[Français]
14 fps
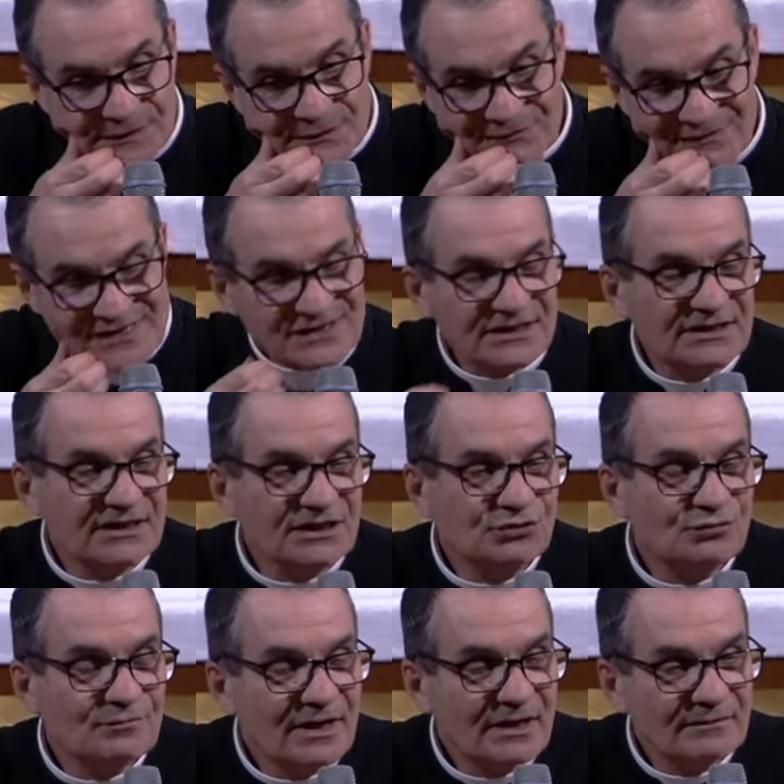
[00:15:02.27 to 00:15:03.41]
On va se quitter
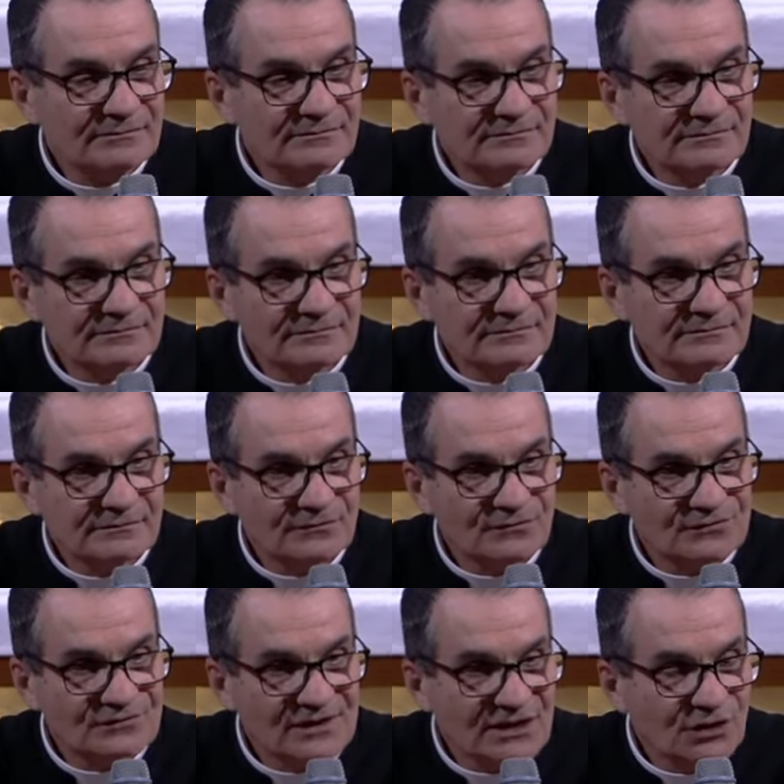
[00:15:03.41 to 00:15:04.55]
demain
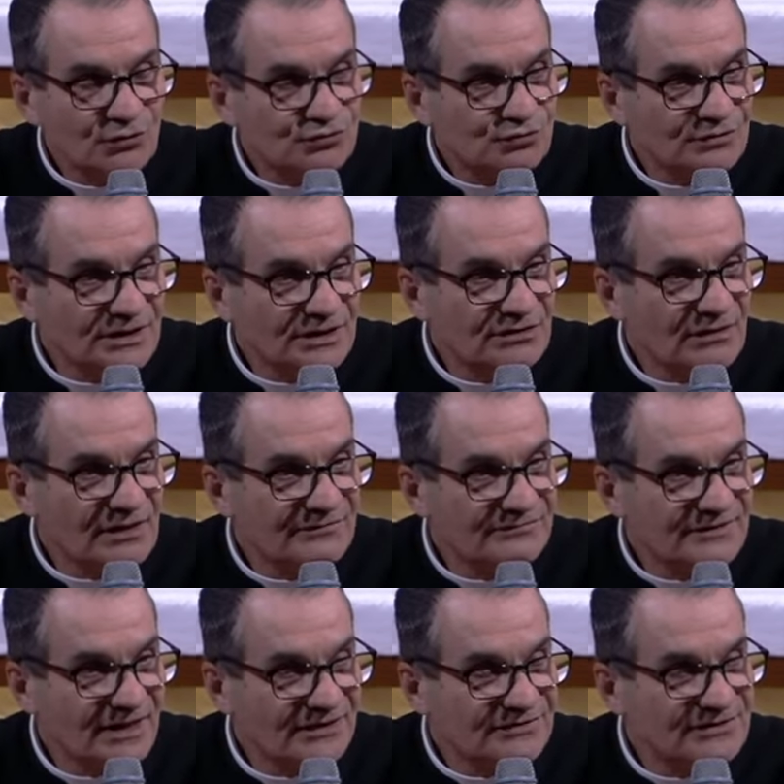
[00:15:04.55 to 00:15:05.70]
vous allez retourner dans la
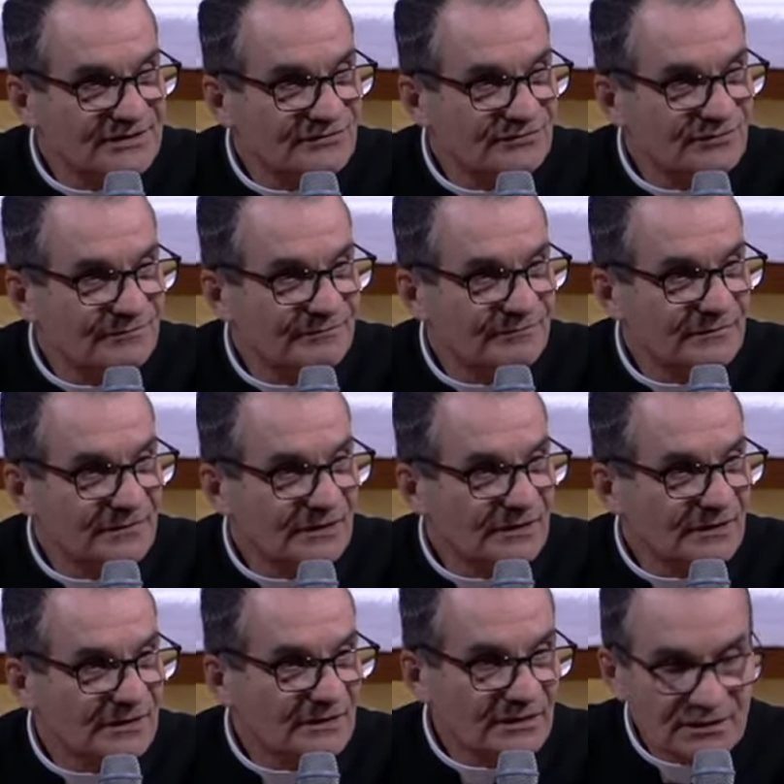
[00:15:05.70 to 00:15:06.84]
vie active,
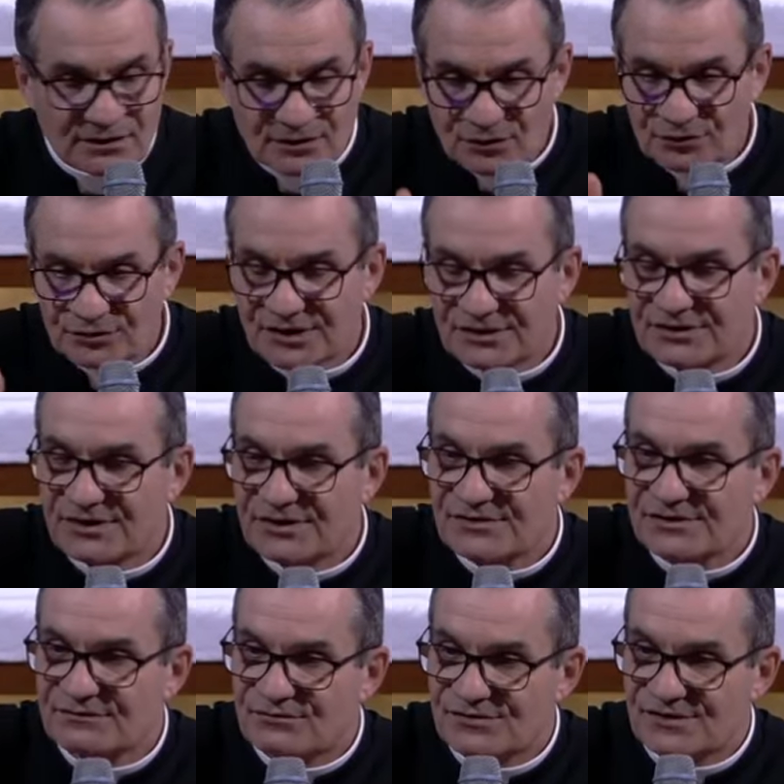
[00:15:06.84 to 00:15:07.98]
retraité
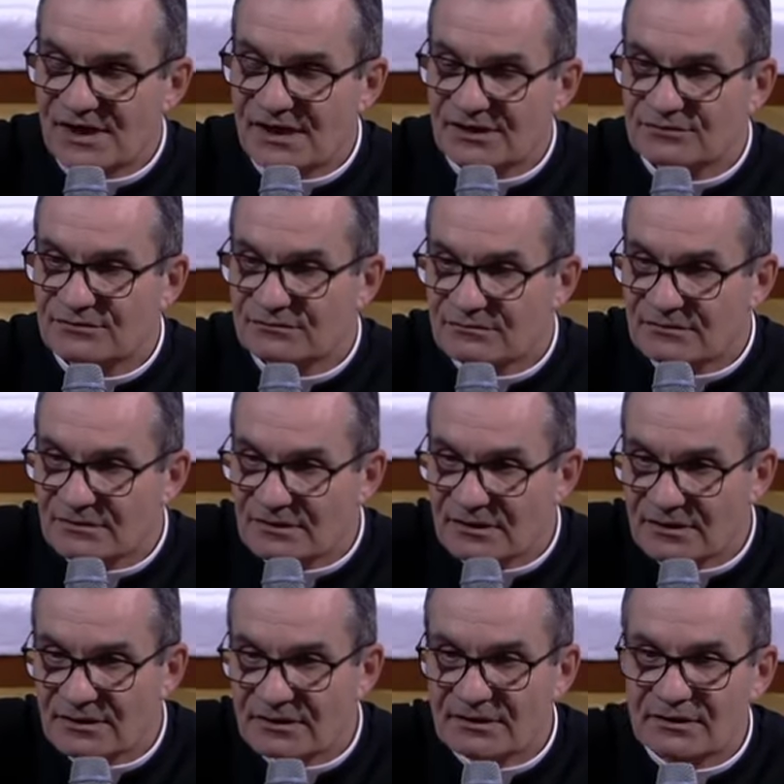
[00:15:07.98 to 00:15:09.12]
si vous êtes,
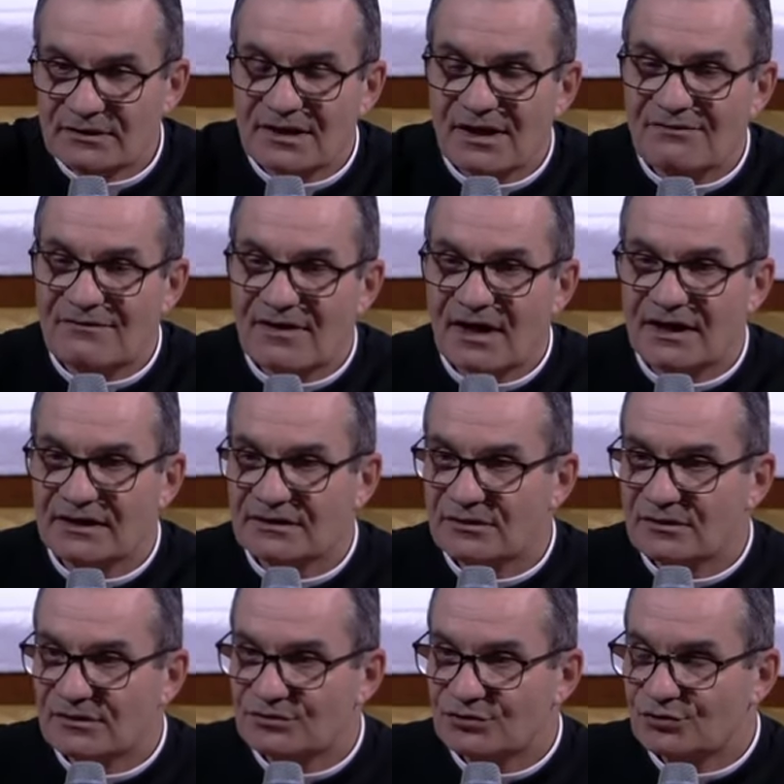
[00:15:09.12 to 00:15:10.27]
travail,
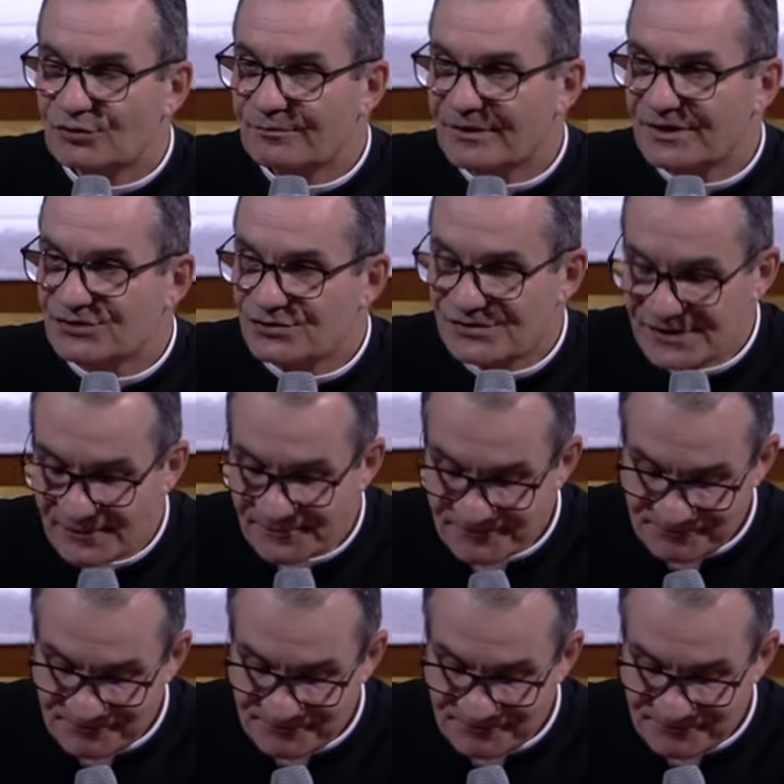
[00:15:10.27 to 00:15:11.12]
en entreprise, je ne sais.